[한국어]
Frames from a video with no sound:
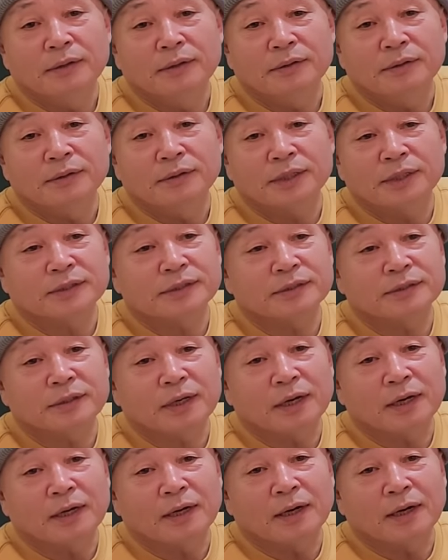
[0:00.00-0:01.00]
너 자신을
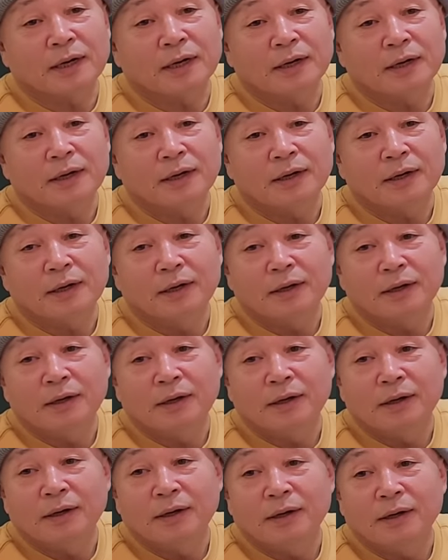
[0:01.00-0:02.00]
알라.
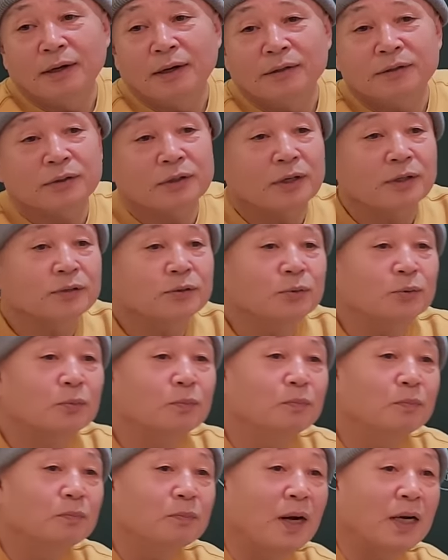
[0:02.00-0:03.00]

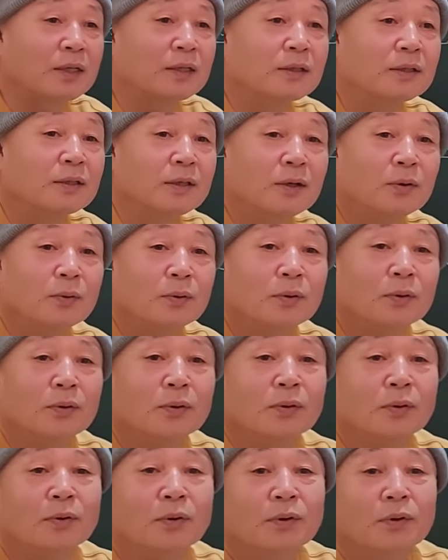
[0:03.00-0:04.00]
철학적으로 바뀐
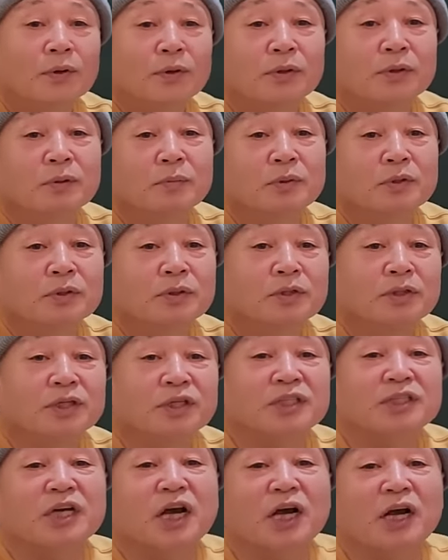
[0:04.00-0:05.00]
거라고. 그러면서
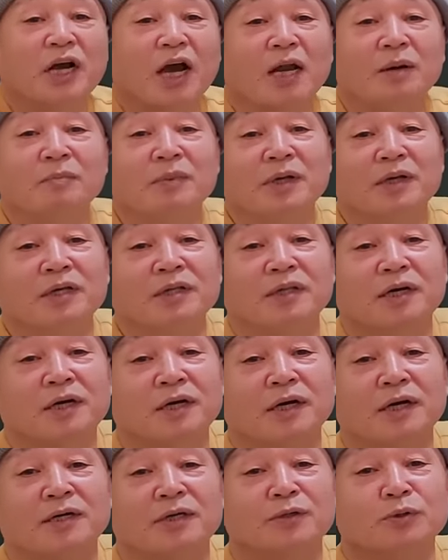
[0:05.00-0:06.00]

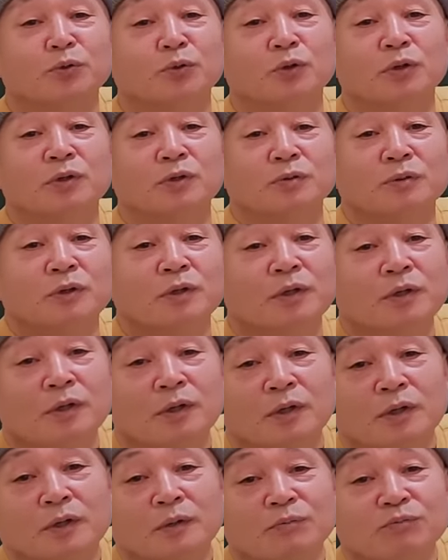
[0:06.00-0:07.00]
기장갈매기다라는 노래를
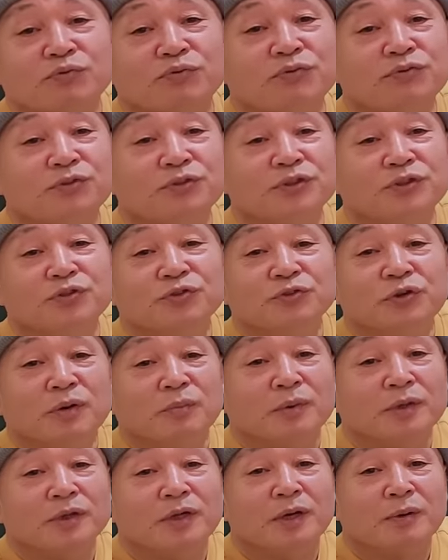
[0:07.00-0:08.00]
부른 이유가
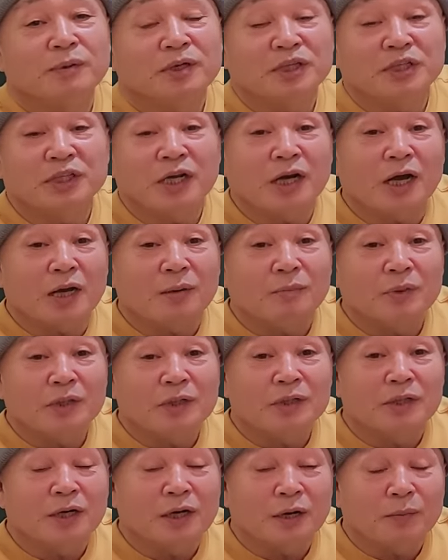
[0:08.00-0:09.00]
뭐냐면
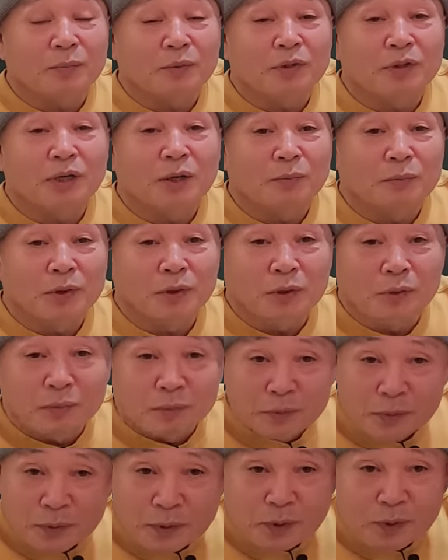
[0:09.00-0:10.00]
기장갈매기다가
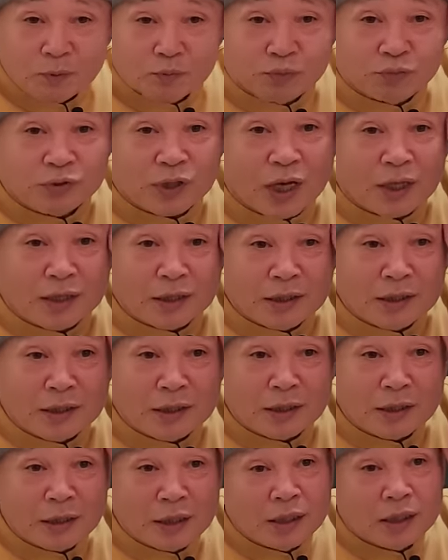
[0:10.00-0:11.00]
뭐냐면
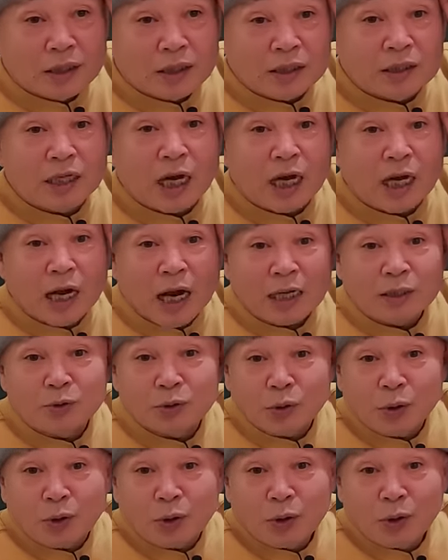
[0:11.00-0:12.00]
부산 기장
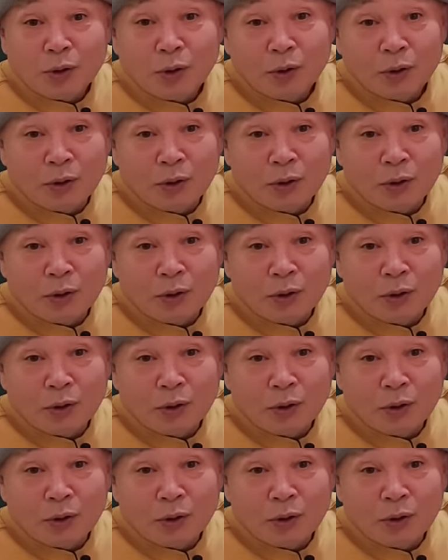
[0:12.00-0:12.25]
알죠?